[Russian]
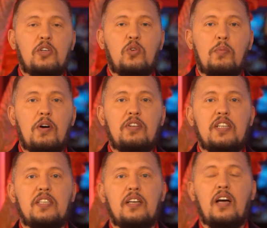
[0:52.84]
стихом,
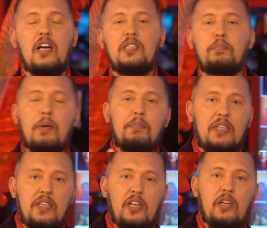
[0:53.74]
говорится, они
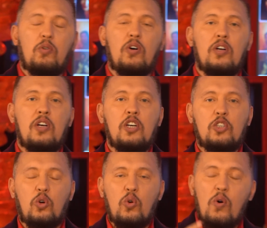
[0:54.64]
победили его
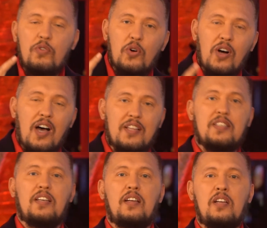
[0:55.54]
кровью
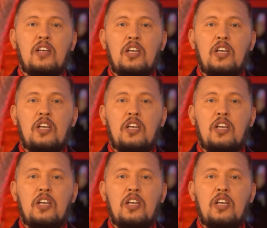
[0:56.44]
Агнца